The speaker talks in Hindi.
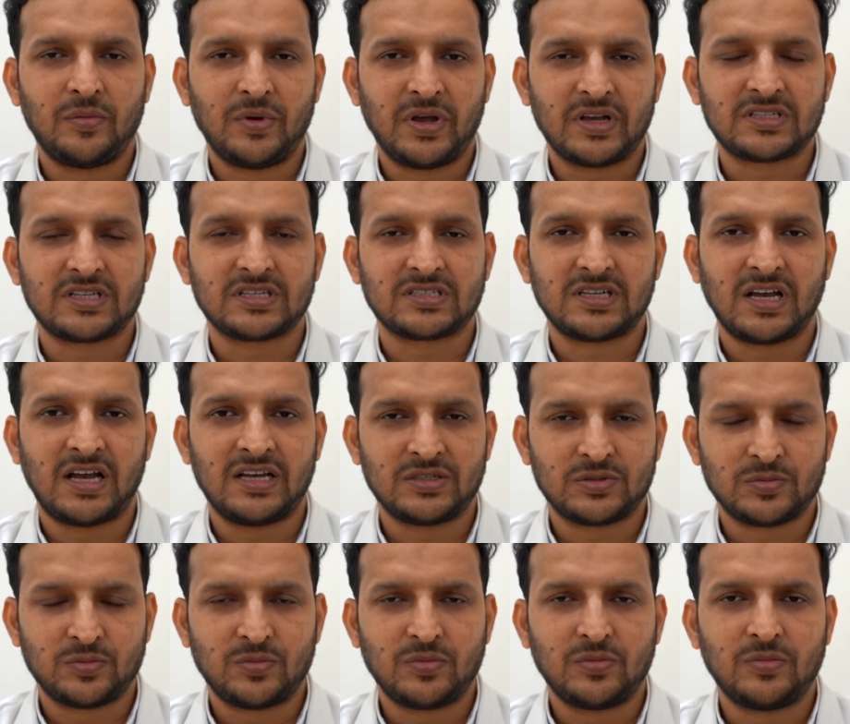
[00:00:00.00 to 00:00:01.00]

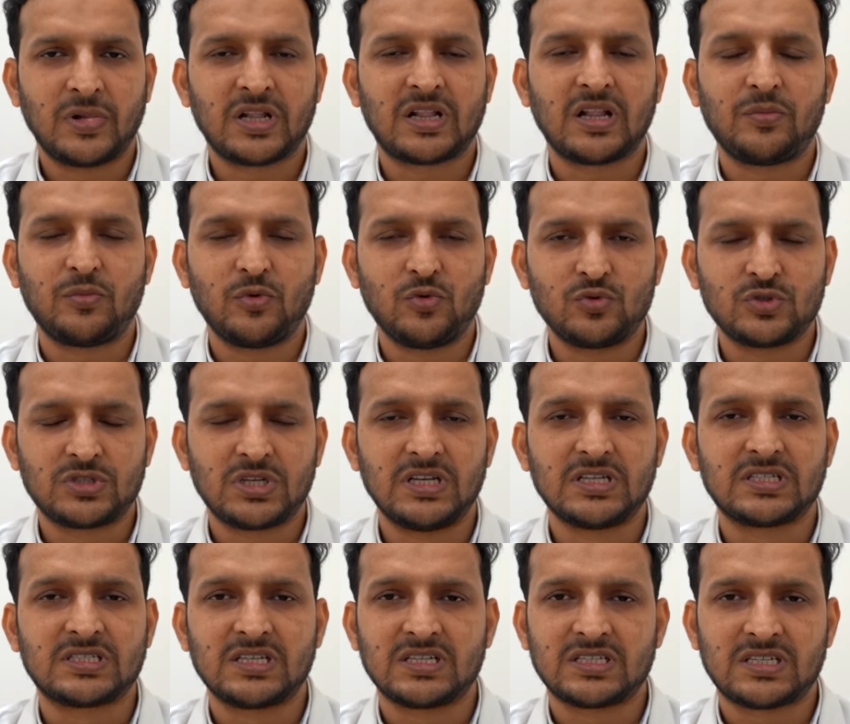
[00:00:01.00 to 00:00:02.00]
एक्सरसाइज मतलब उस
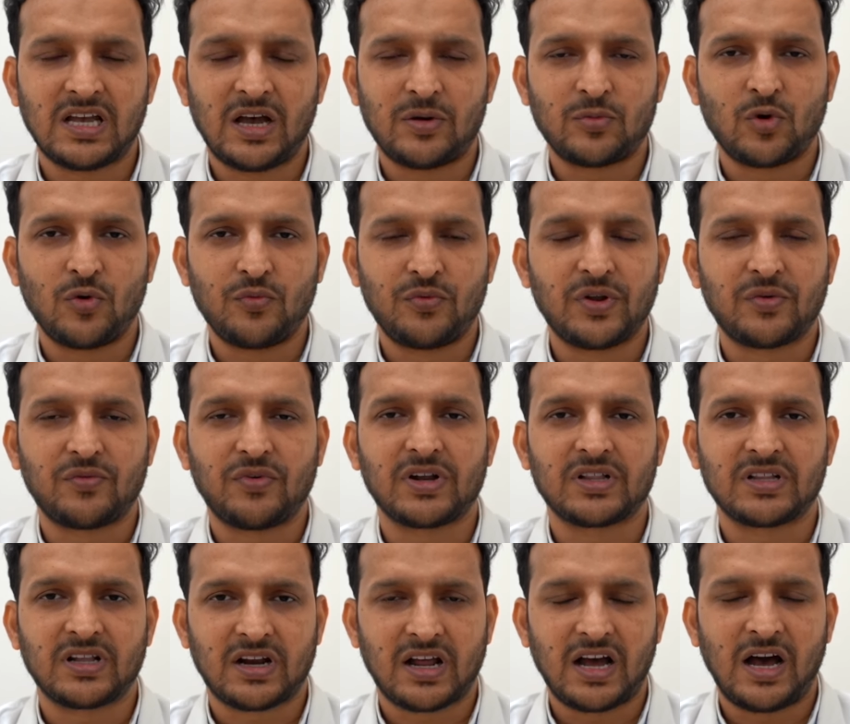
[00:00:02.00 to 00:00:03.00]
हिस्से से आपको फिर
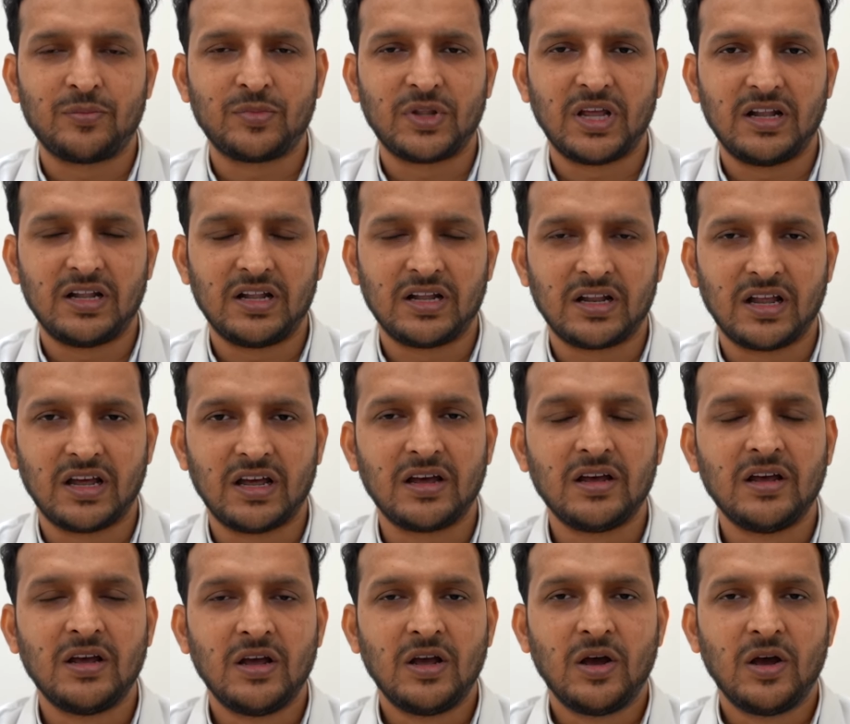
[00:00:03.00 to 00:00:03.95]
फर्दर काम नहीं लेना है